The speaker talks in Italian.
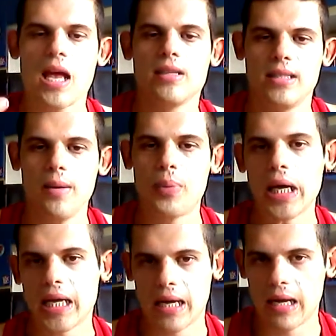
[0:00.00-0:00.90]
Se
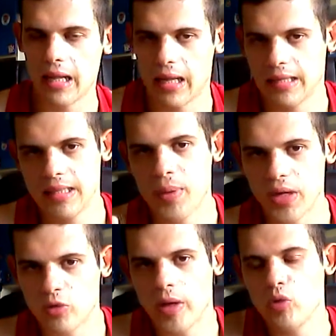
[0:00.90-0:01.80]
poi, se poi
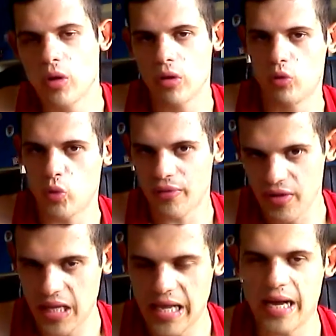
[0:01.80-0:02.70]
casomai tua, tua
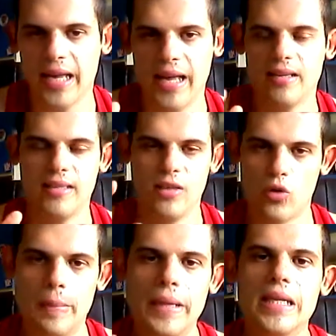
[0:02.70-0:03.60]
figlia, che
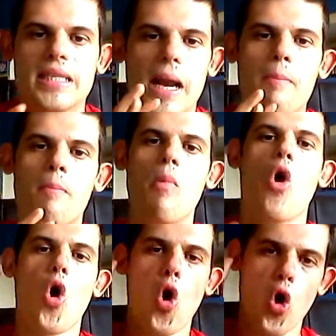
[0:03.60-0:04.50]
sicuramente sarà
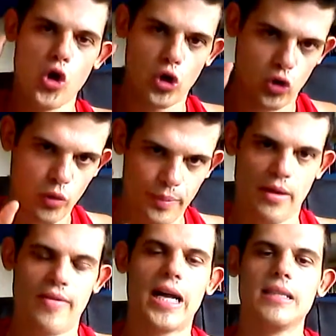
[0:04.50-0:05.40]
molto
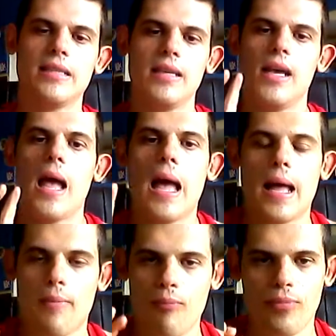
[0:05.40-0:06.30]
più avanti
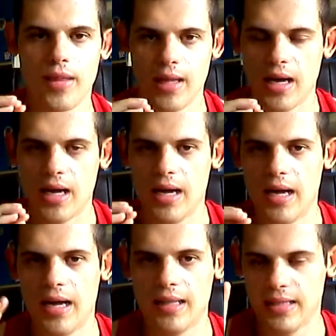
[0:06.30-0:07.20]
di,
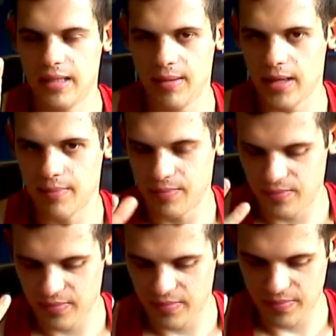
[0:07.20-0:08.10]
uh, di
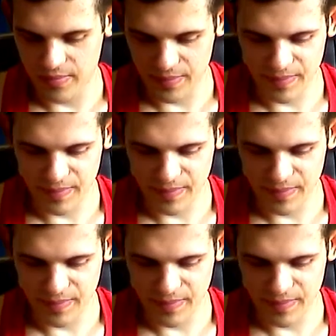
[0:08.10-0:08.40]
um,